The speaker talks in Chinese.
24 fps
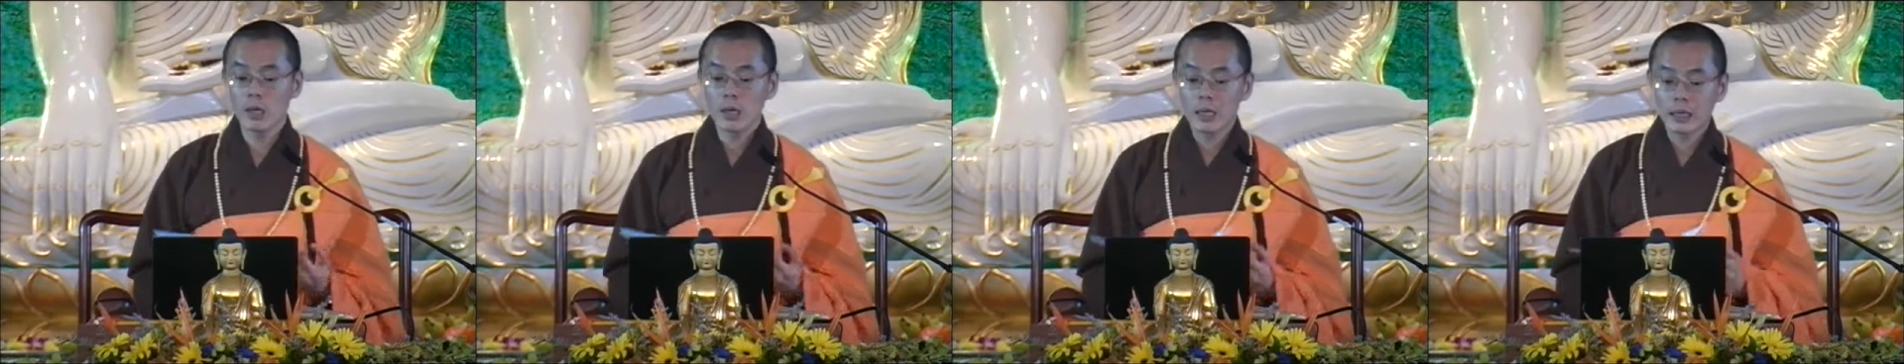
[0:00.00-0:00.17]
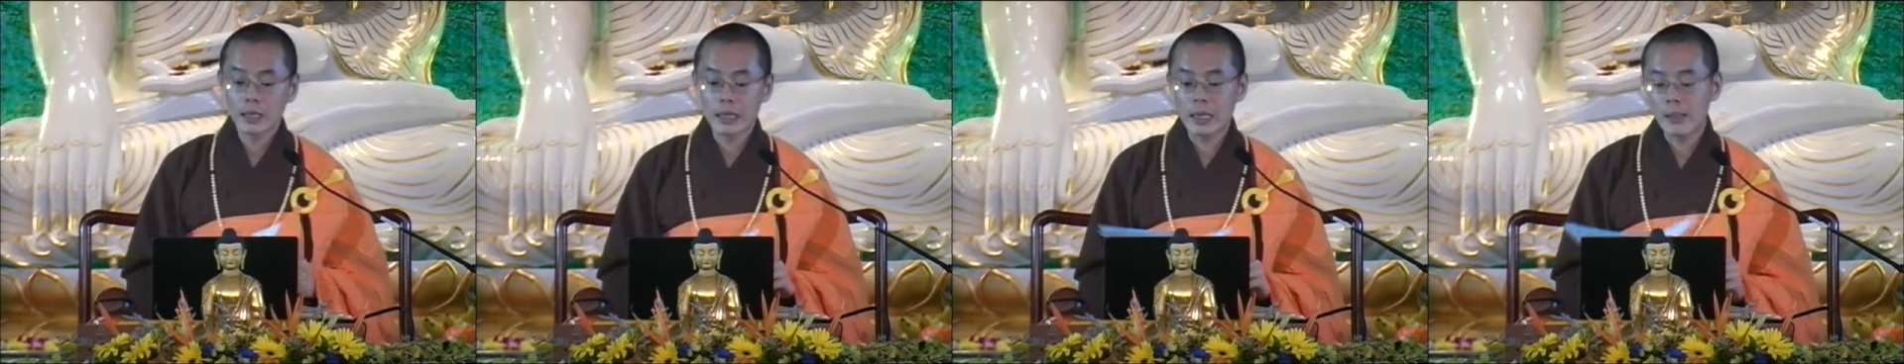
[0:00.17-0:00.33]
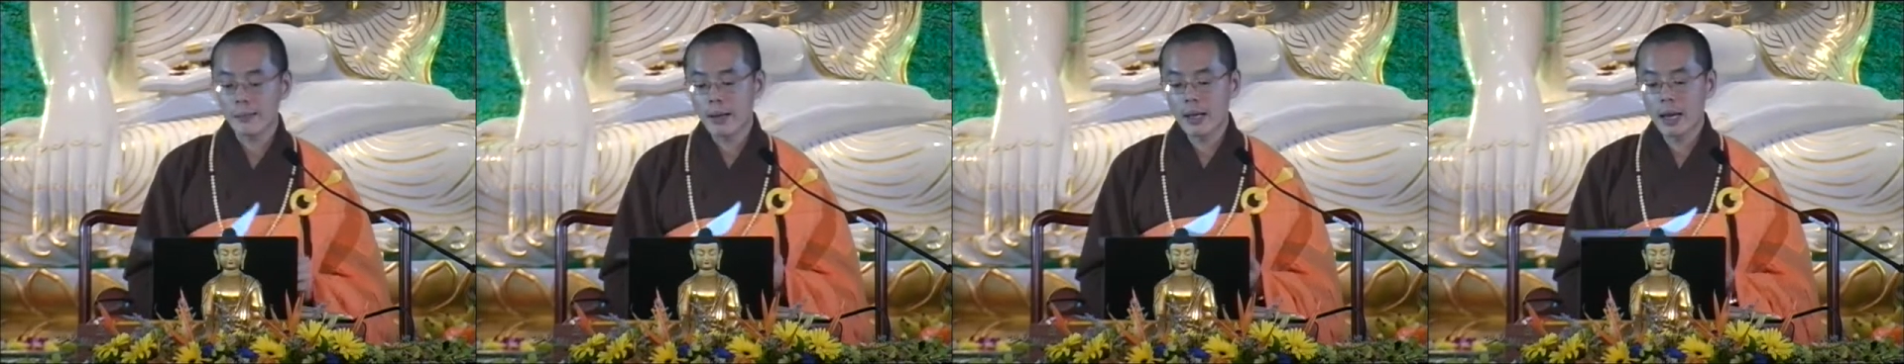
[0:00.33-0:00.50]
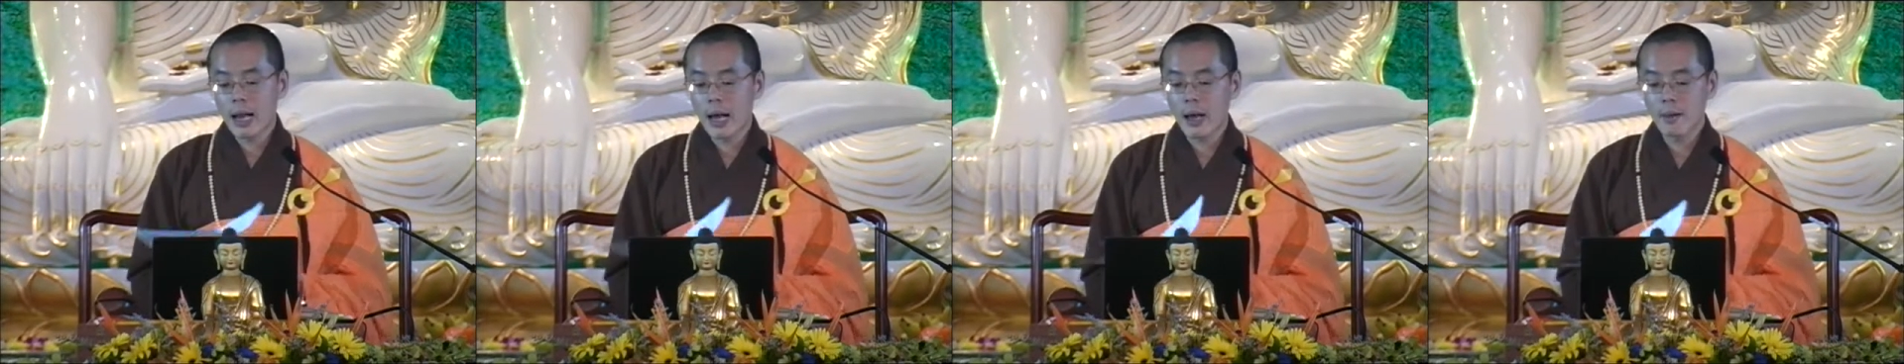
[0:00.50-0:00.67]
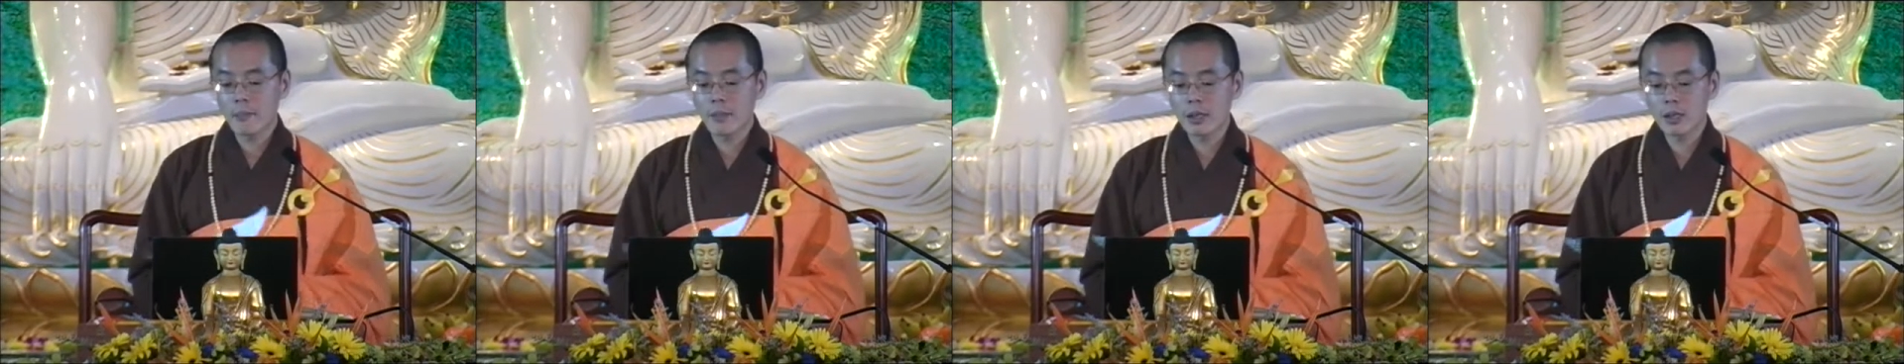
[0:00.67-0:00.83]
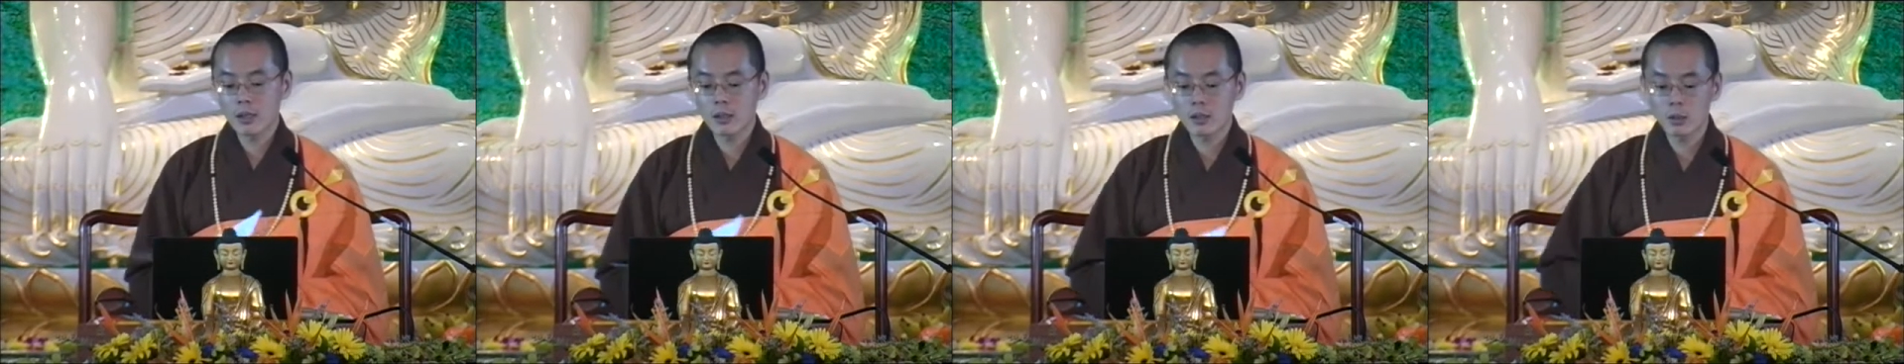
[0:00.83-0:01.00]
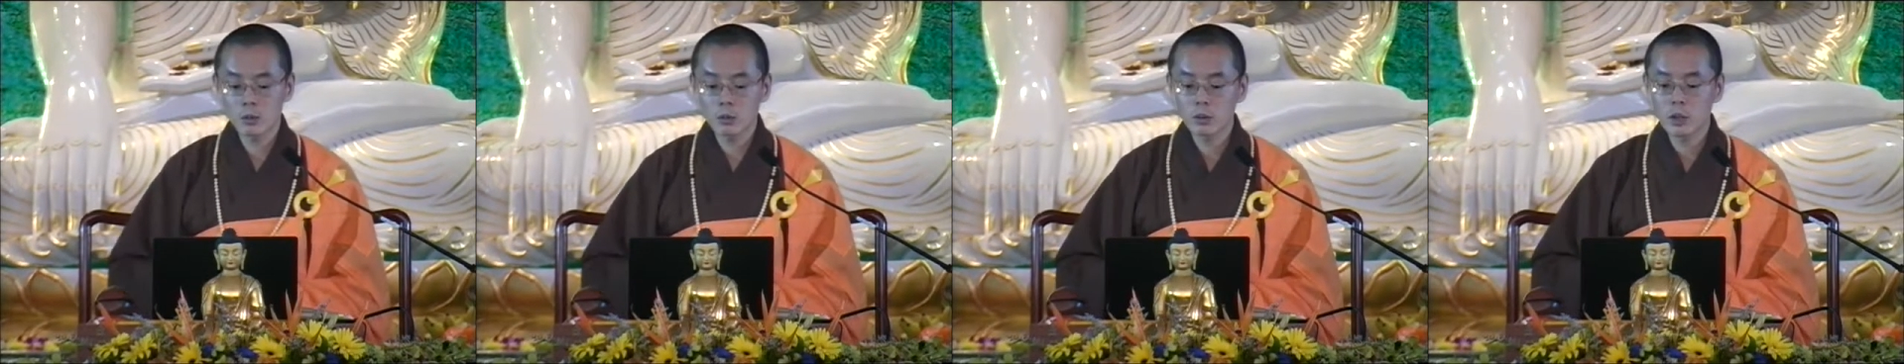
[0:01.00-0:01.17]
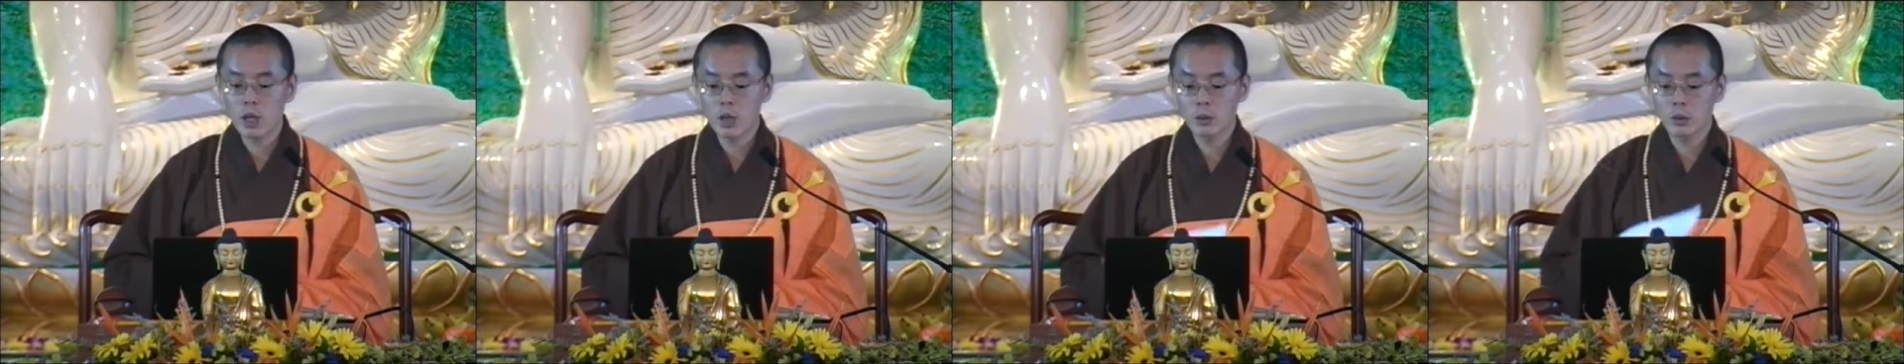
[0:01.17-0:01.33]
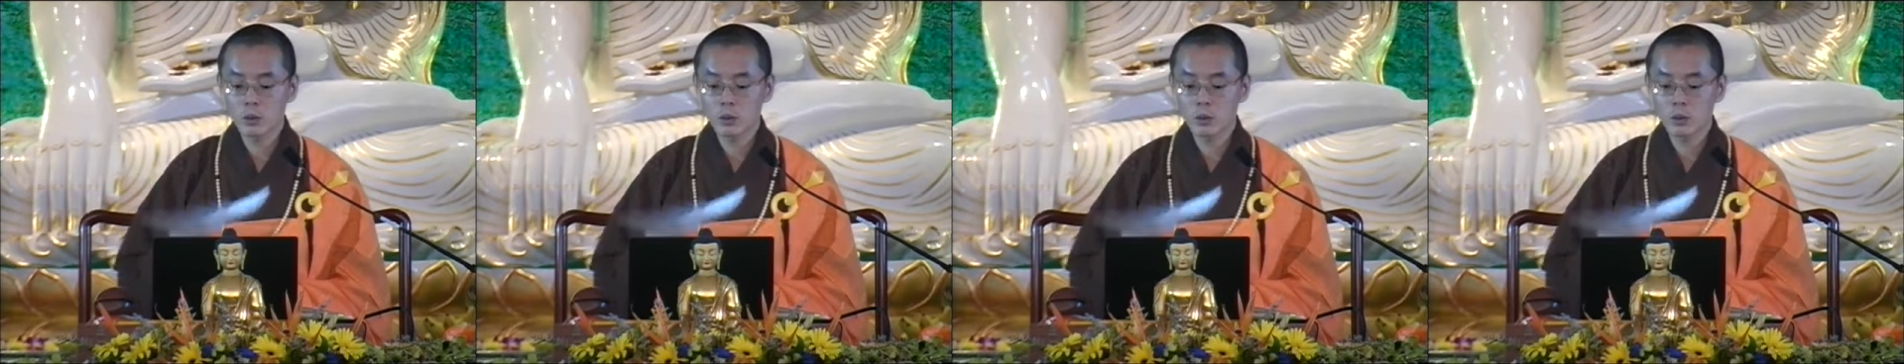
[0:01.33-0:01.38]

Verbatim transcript: 你们还没修到